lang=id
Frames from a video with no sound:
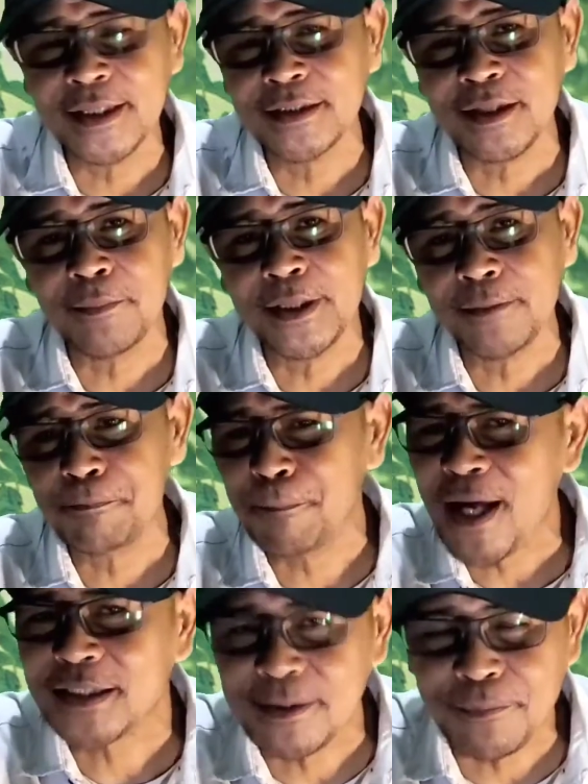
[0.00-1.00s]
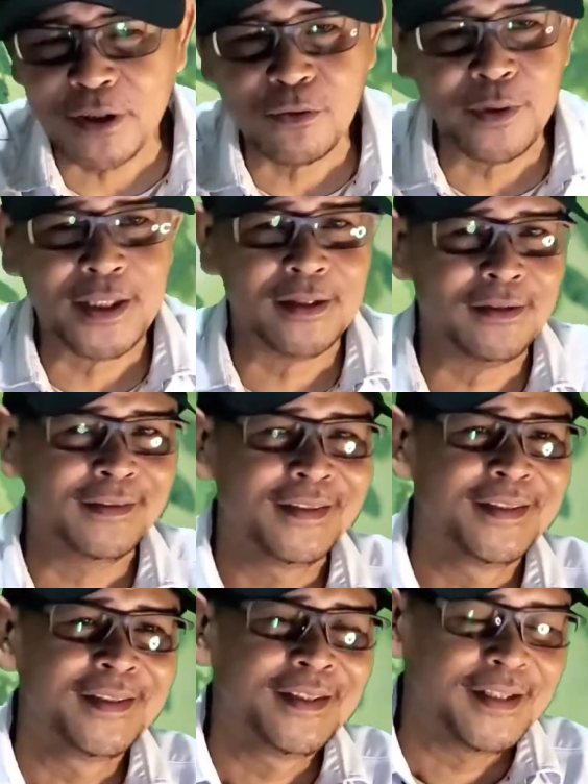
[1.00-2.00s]
dibanding dengan tablet flagship Android
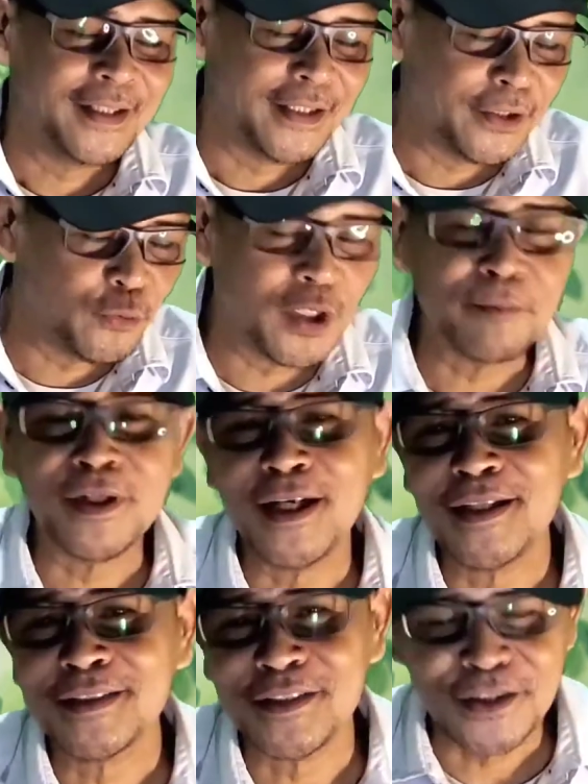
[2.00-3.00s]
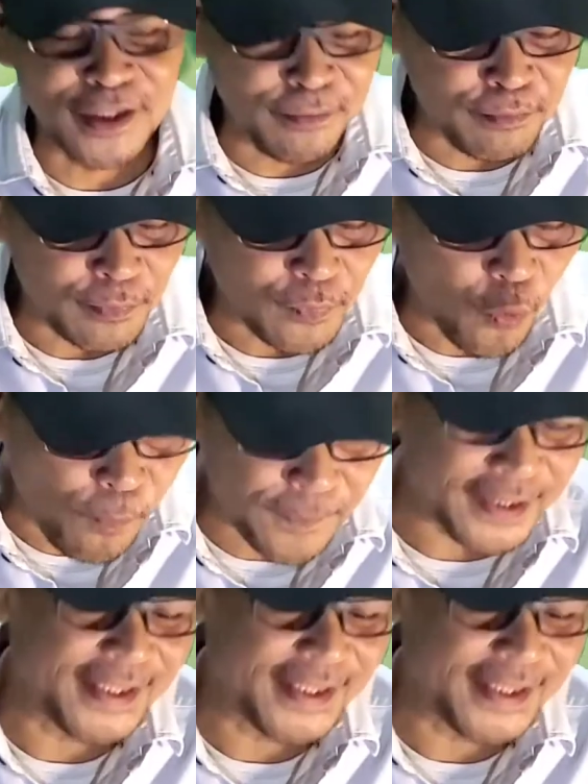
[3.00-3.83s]
ya. Dan dia juga menang sistem